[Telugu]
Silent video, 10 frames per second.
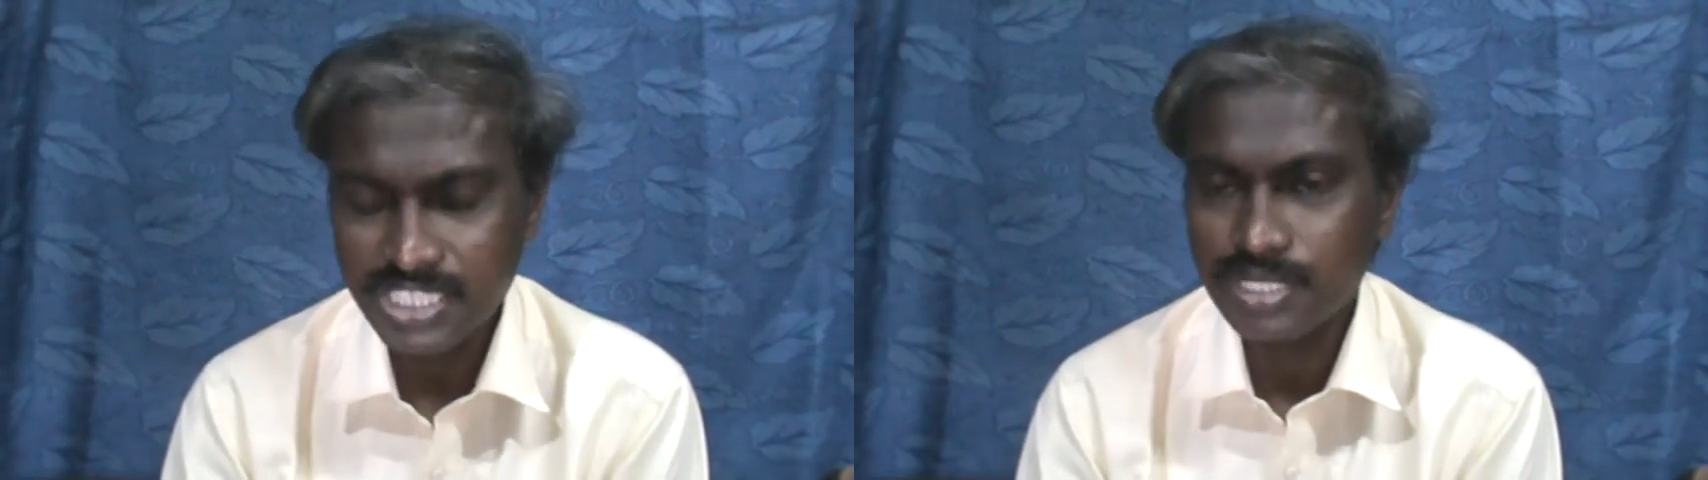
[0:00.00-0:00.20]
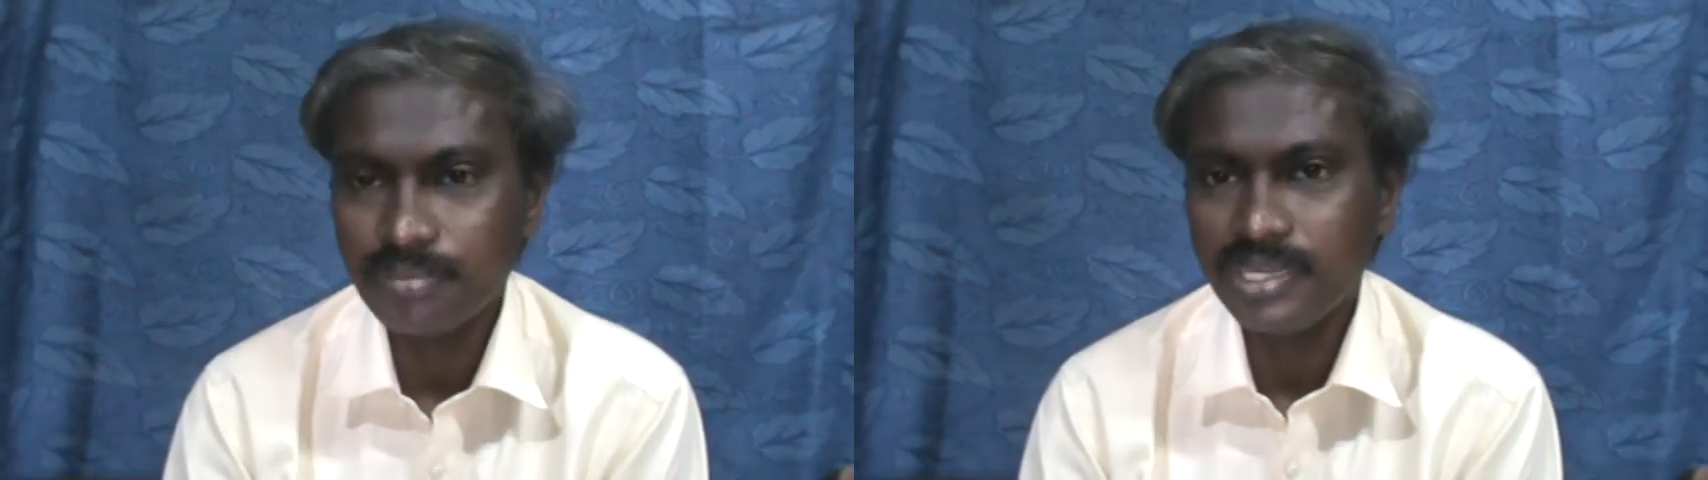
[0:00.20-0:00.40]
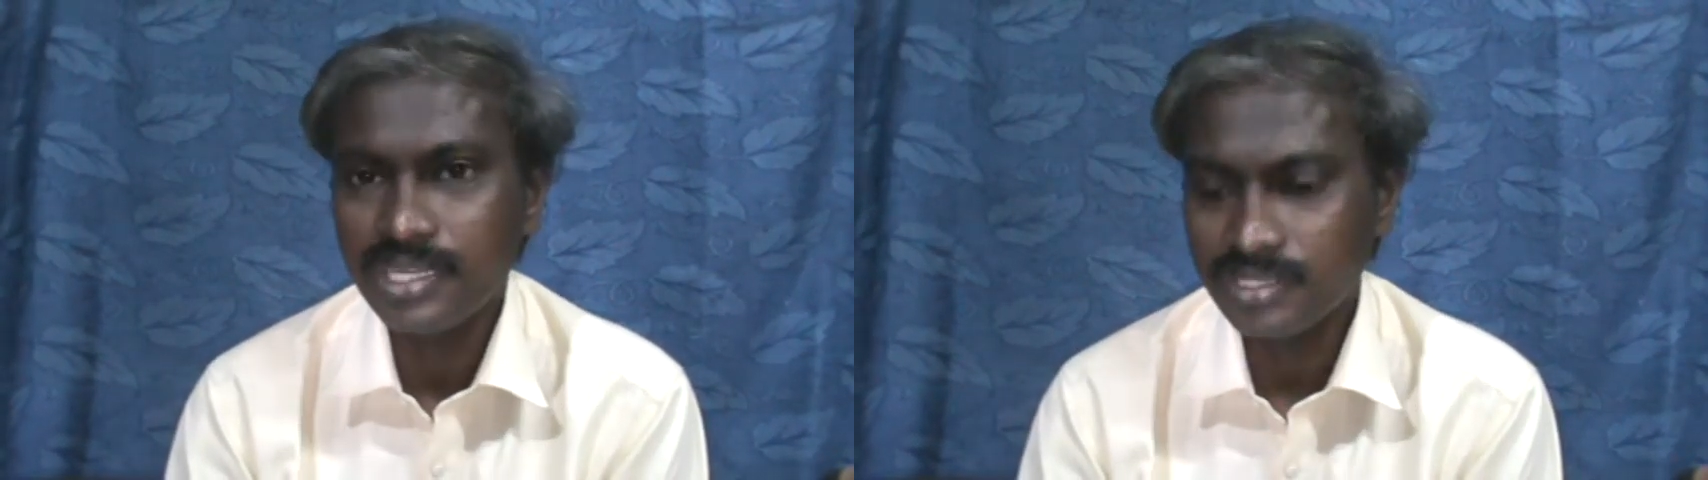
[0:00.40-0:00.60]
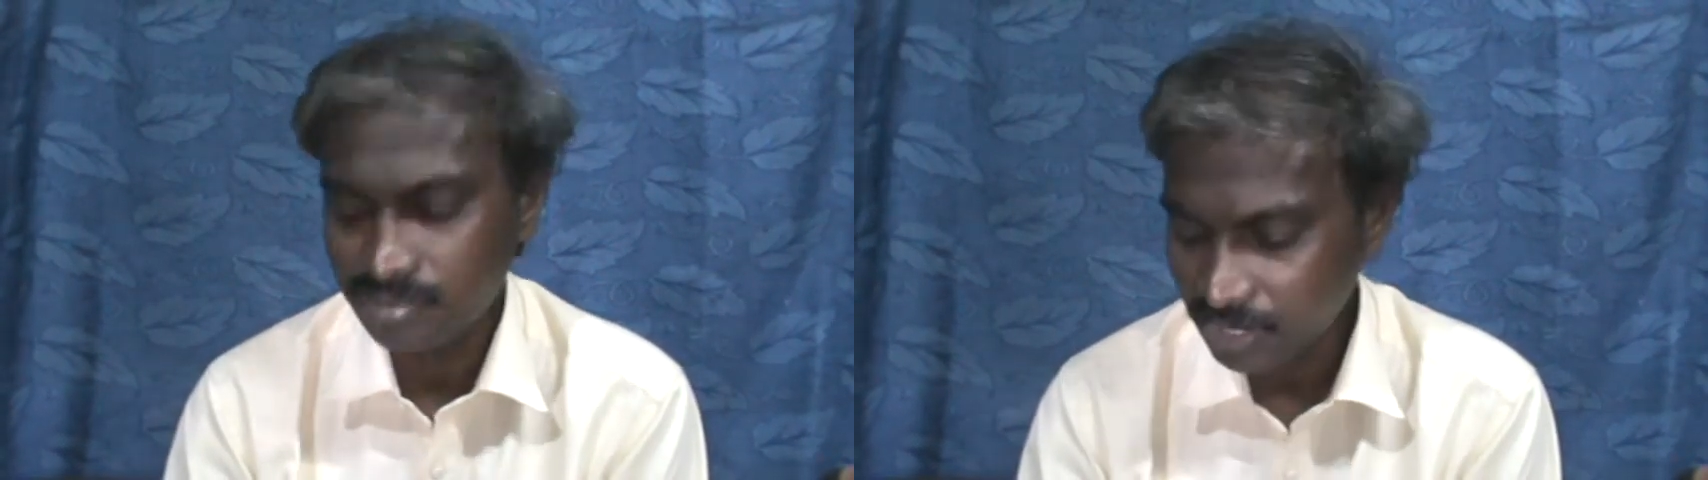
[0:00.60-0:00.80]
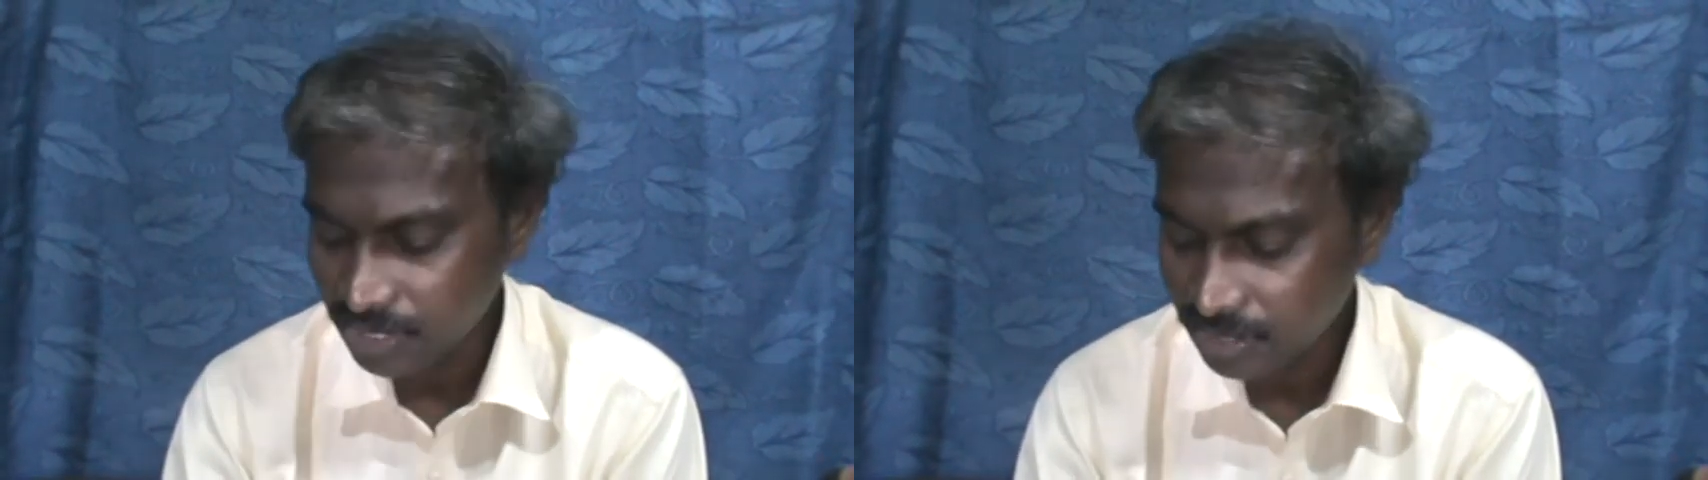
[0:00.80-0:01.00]
చేసే పని లేదు
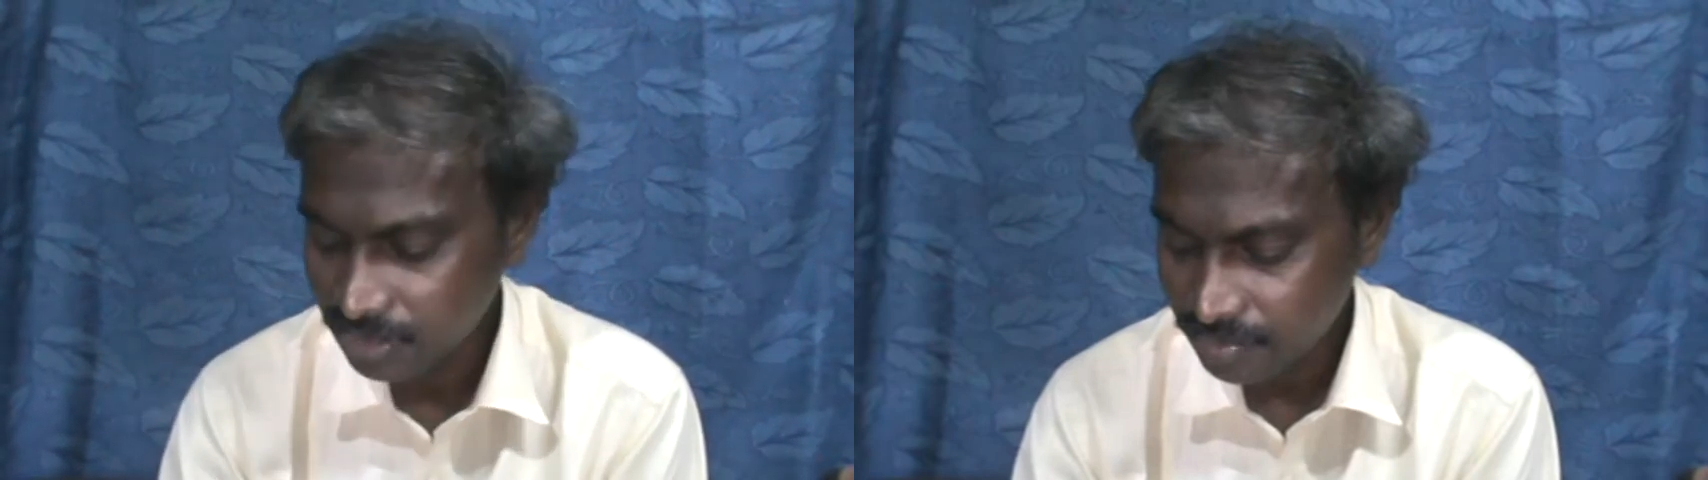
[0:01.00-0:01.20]
అని